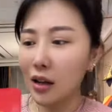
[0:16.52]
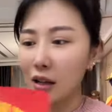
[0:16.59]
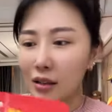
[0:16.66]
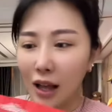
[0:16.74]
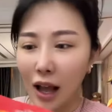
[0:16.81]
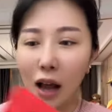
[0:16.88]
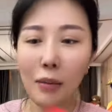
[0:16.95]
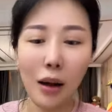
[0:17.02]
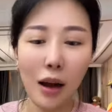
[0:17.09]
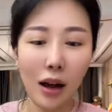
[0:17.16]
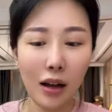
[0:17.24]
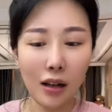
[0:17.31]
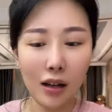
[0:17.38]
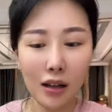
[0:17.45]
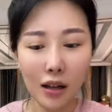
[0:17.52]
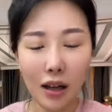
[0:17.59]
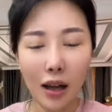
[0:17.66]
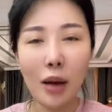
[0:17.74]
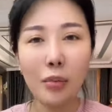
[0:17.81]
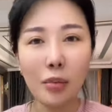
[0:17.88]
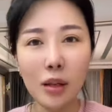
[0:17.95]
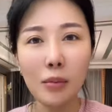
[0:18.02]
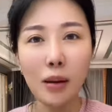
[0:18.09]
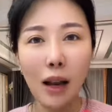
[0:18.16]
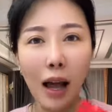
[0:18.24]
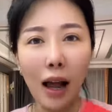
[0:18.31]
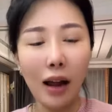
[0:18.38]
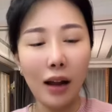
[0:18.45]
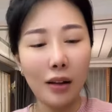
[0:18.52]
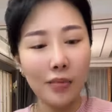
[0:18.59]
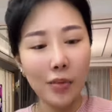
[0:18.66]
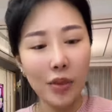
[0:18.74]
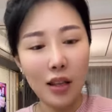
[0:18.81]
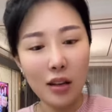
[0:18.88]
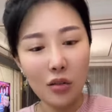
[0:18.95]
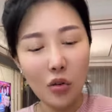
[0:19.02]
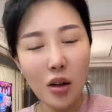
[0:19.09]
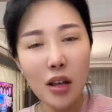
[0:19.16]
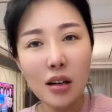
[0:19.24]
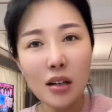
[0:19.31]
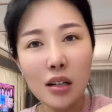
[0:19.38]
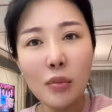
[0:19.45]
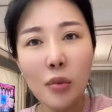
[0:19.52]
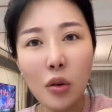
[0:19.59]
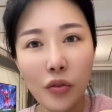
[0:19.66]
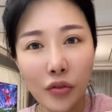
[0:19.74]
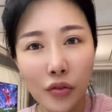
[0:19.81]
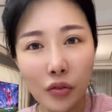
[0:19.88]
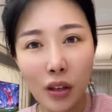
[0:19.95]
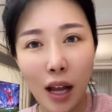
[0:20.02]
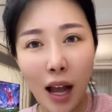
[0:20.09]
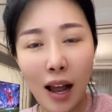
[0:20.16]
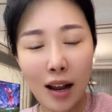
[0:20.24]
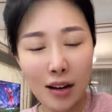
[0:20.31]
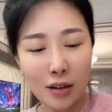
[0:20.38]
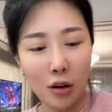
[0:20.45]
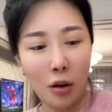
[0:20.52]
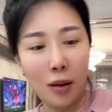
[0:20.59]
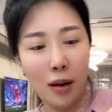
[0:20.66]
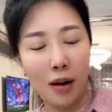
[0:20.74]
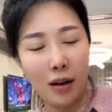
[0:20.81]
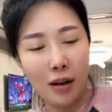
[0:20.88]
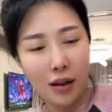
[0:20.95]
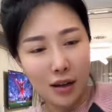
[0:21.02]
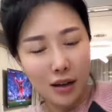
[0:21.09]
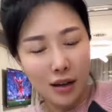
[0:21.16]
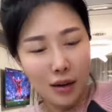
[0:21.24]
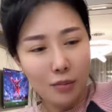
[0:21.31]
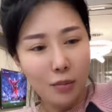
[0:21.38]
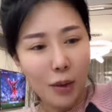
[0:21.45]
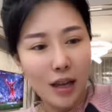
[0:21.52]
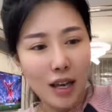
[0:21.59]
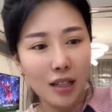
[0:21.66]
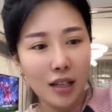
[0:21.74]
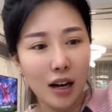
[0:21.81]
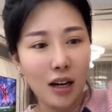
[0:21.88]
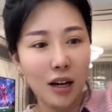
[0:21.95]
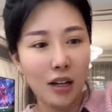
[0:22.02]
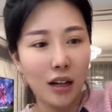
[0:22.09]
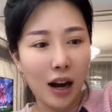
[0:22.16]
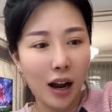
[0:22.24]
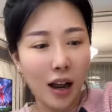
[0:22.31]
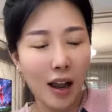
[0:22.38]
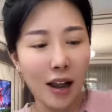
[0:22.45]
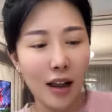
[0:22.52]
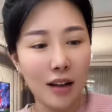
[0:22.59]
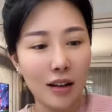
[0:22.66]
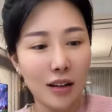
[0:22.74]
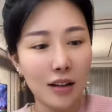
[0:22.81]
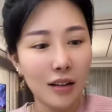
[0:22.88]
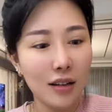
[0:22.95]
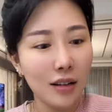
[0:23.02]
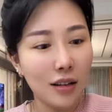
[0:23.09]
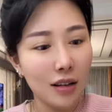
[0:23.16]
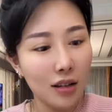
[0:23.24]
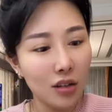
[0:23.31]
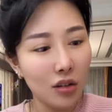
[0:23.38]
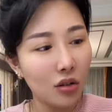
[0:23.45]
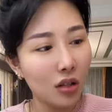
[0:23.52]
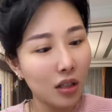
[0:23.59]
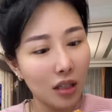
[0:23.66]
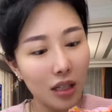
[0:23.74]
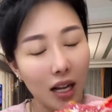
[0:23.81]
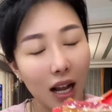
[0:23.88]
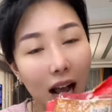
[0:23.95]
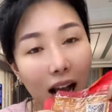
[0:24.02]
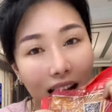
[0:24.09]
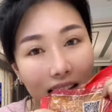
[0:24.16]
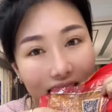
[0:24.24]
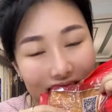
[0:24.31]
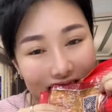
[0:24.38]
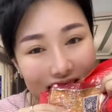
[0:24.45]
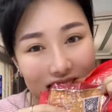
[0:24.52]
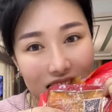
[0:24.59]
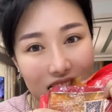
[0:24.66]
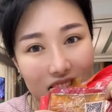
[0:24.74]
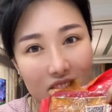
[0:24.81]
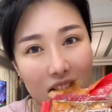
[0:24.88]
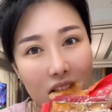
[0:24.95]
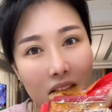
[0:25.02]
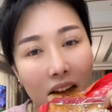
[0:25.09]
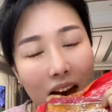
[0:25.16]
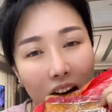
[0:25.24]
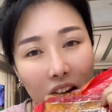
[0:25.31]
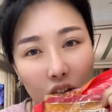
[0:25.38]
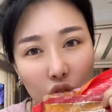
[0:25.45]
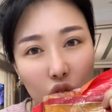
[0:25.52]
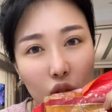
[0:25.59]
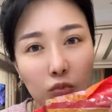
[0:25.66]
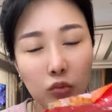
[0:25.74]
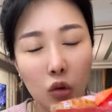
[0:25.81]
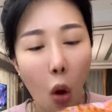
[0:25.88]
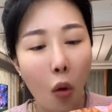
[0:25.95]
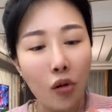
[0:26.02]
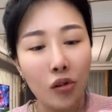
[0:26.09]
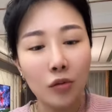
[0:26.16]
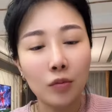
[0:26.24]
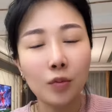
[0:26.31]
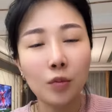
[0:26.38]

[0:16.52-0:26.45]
它吧还不那么辣，关键你吃的没有负担，你知道吧？半夜想喝点，哎，你就，嗯，嗯，